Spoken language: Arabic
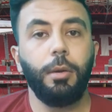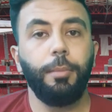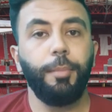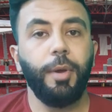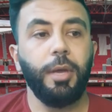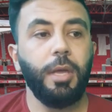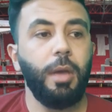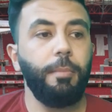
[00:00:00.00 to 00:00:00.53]

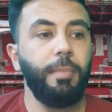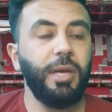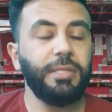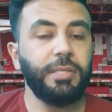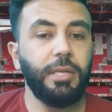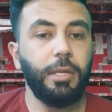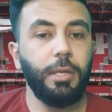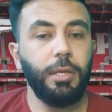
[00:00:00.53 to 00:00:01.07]
بغياب
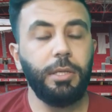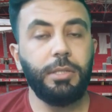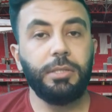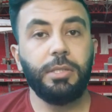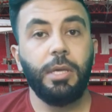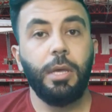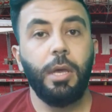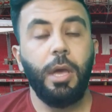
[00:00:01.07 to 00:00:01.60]
مازن
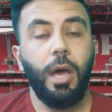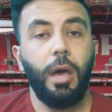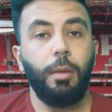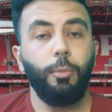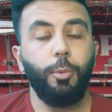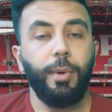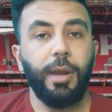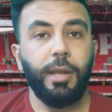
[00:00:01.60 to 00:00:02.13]
العيس
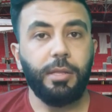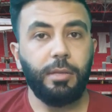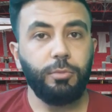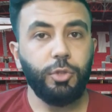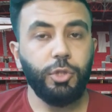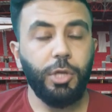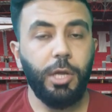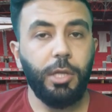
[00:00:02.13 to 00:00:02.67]
عن مباراة عم
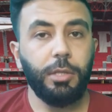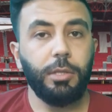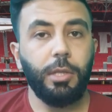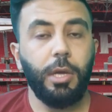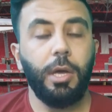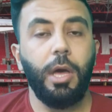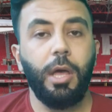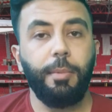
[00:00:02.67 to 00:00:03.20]
تشهد
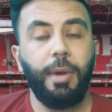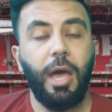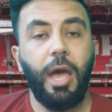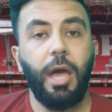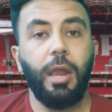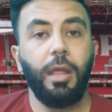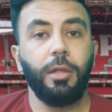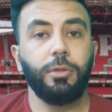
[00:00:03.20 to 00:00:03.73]
أربع
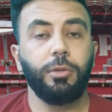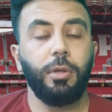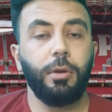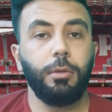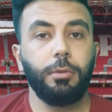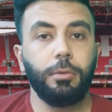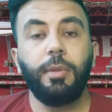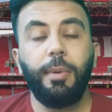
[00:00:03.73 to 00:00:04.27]
حالات
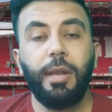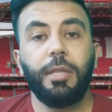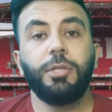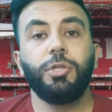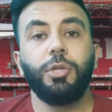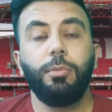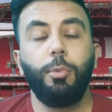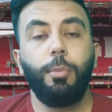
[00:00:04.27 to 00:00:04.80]
طرد طبعا
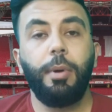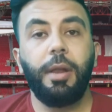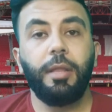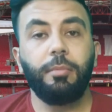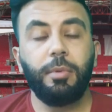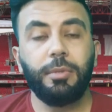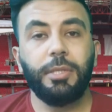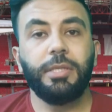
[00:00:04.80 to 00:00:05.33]
نتيجة
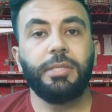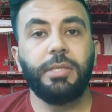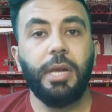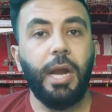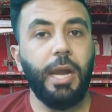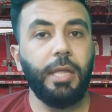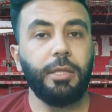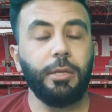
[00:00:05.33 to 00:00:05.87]
المباراة ما بتأثر
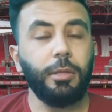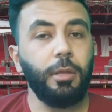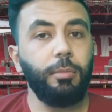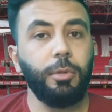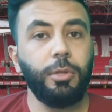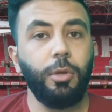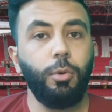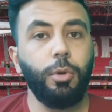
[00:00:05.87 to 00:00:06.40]
على ترتيب
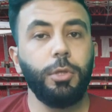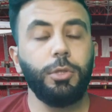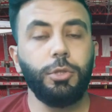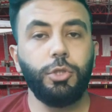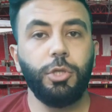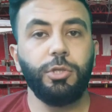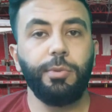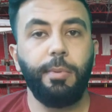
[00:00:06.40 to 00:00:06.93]
الدوري
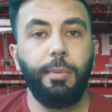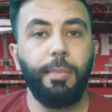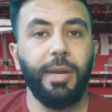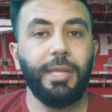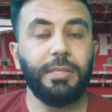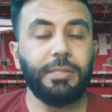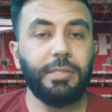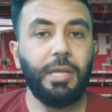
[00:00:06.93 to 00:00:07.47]
جيش
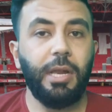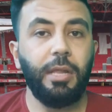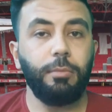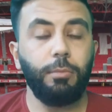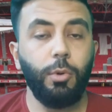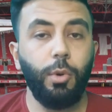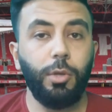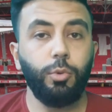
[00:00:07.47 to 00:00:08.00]
بالمركز
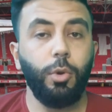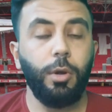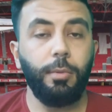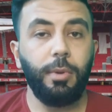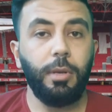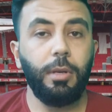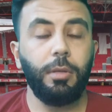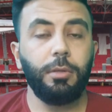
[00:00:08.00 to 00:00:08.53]
الثالث ب
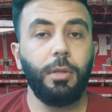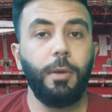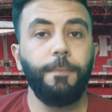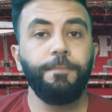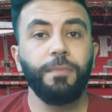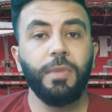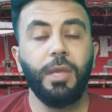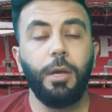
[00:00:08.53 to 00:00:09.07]
41
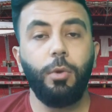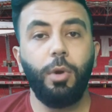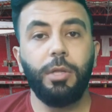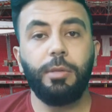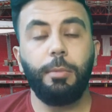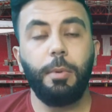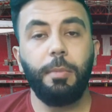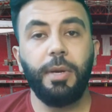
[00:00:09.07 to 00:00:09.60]
نقطة
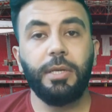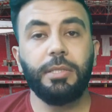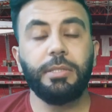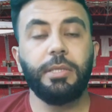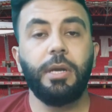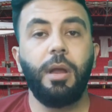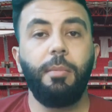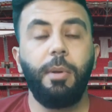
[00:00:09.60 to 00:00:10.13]
الوحدة
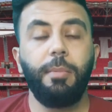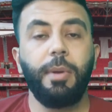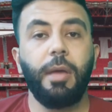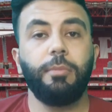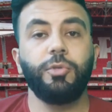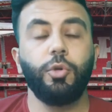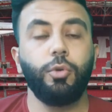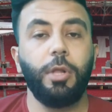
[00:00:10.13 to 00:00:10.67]
بالمركز الرابع ب
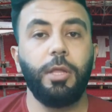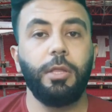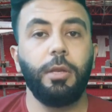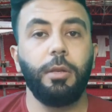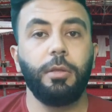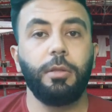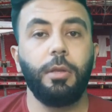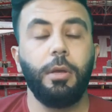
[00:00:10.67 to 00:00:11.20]
35
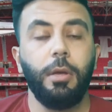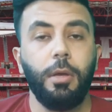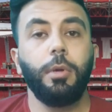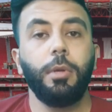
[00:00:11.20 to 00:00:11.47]
نقطة